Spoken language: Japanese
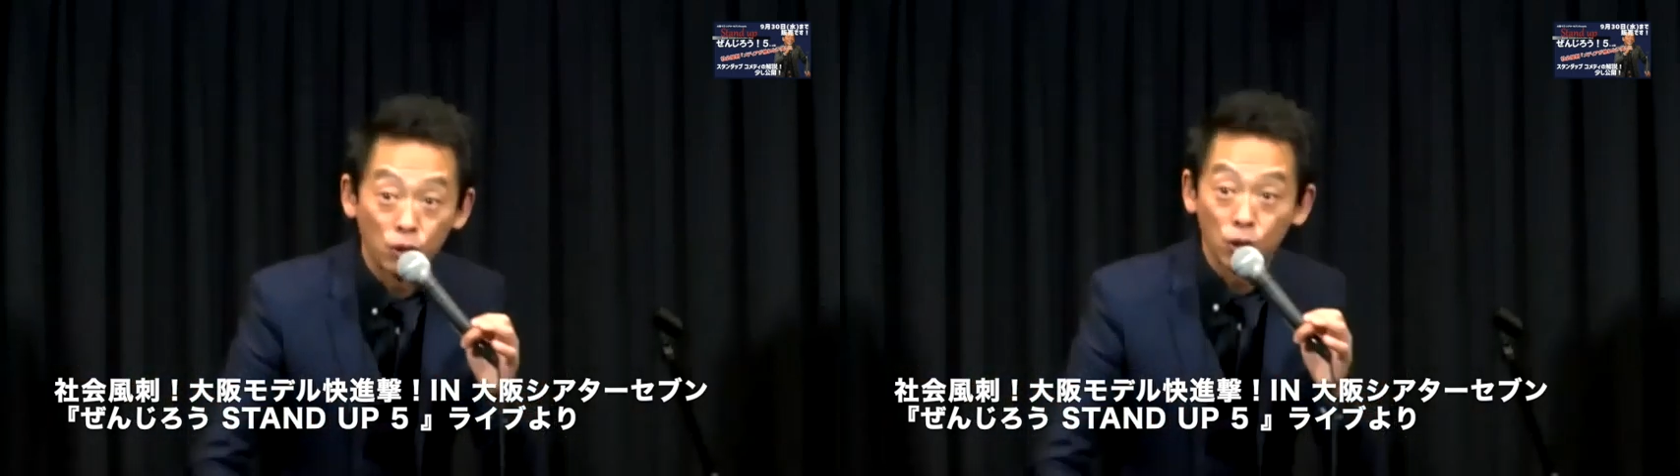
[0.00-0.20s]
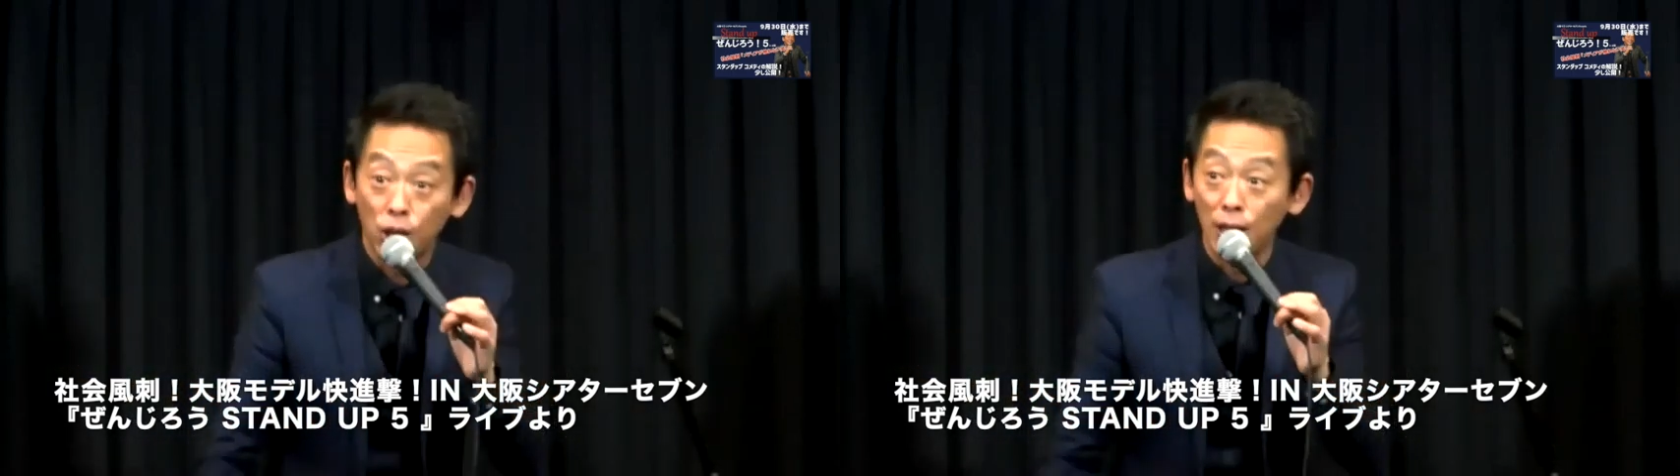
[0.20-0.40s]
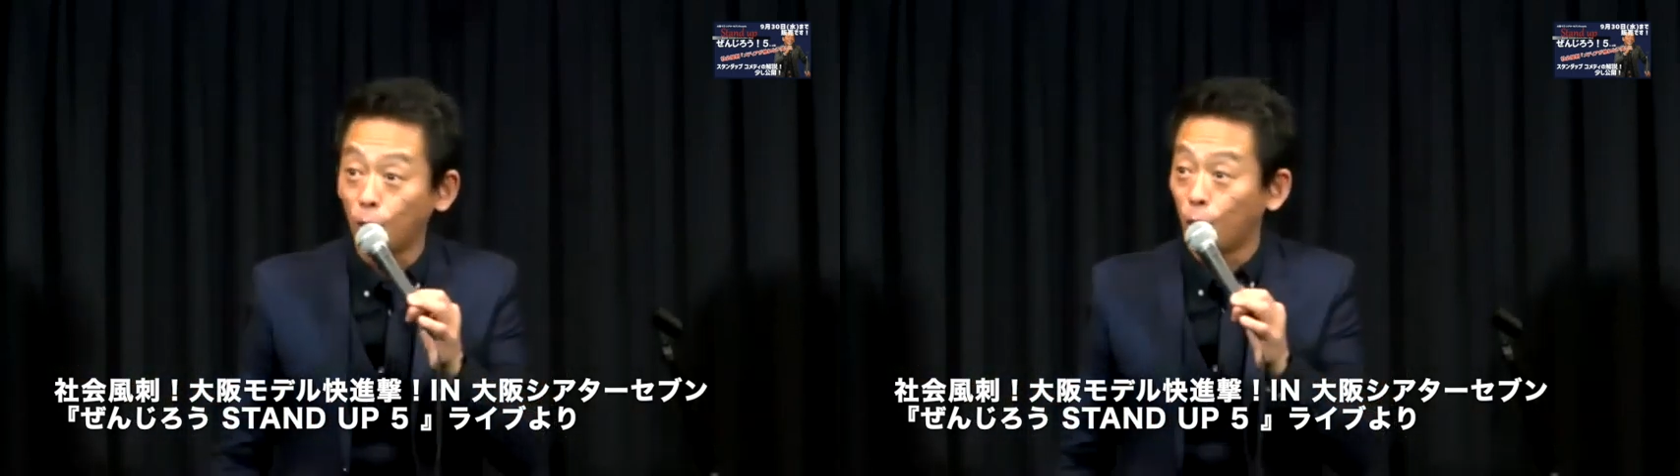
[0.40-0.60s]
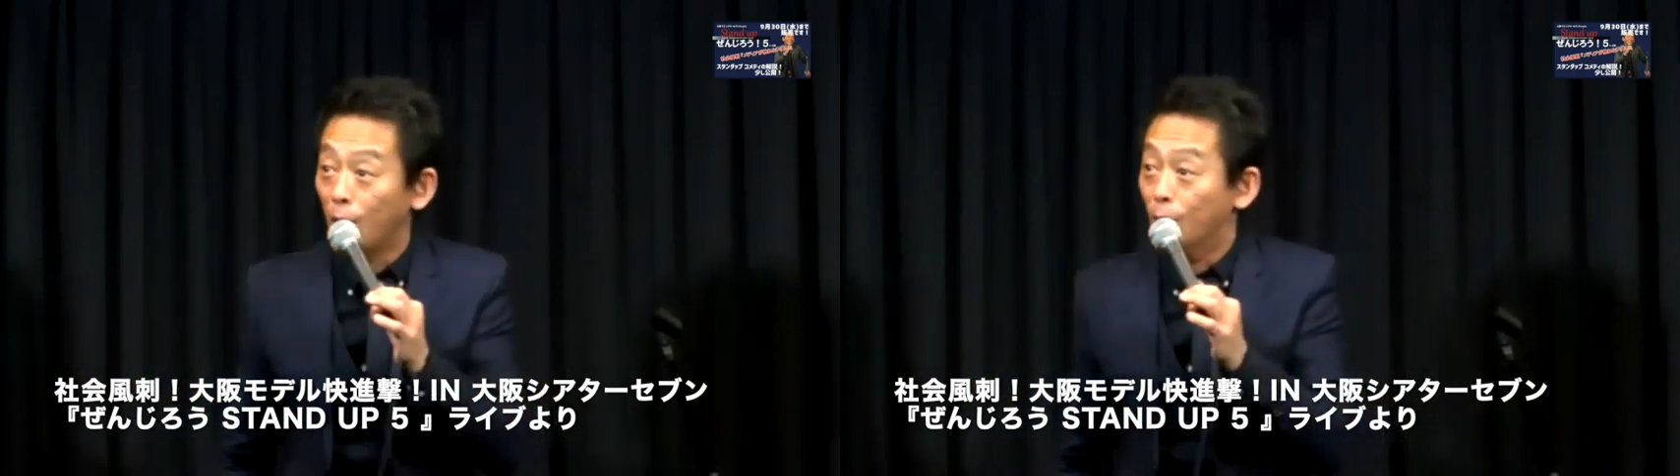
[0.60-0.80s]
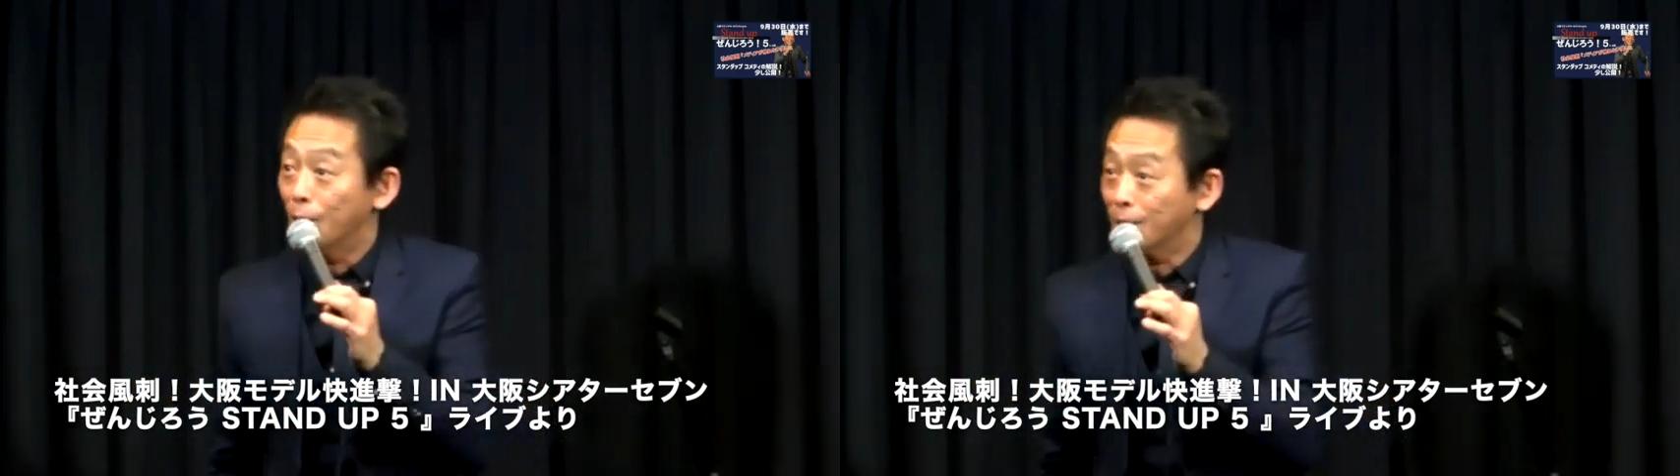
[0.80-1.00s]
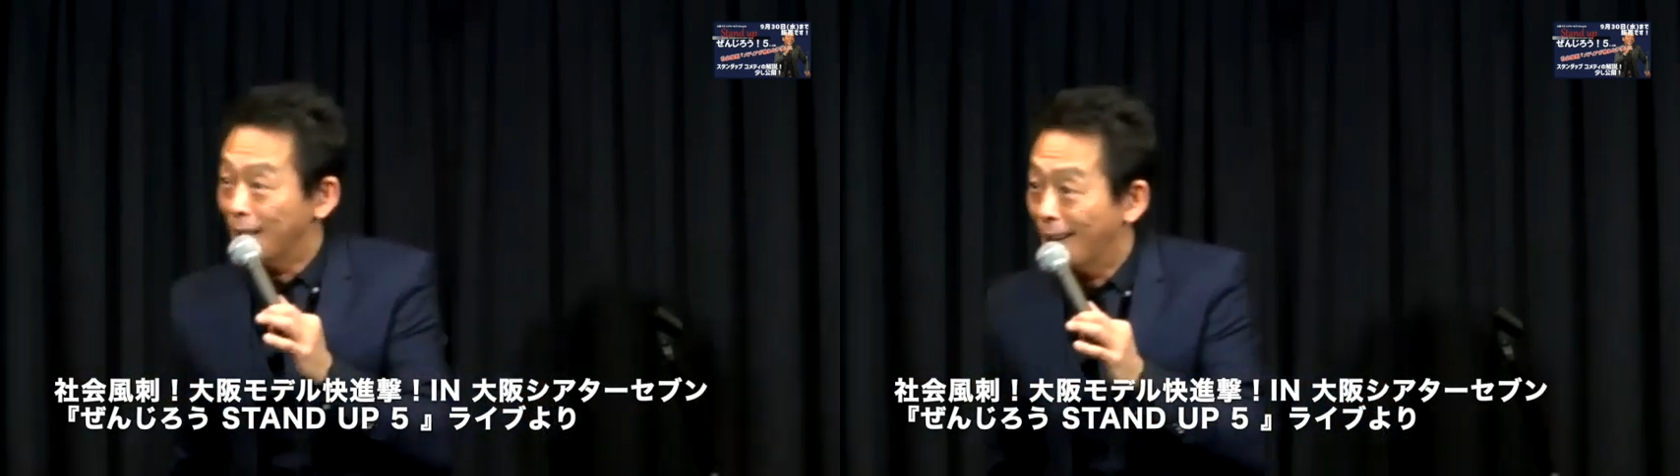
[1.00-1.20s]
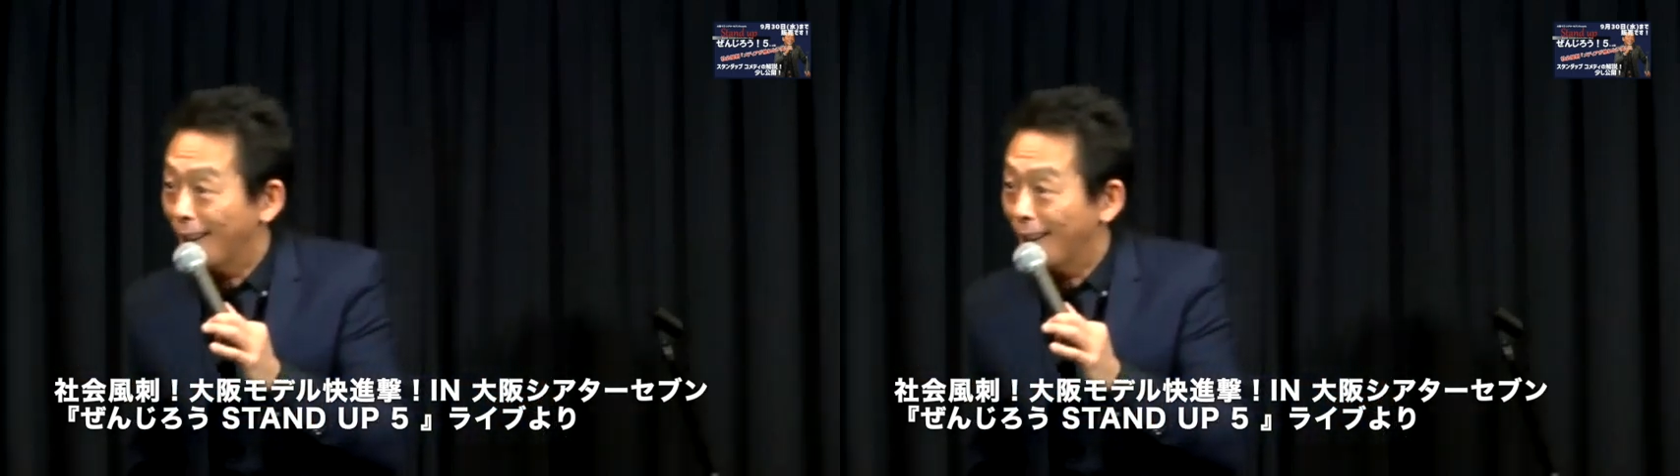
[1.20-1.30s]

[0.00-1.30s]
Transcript: 好きなこと言えるんですね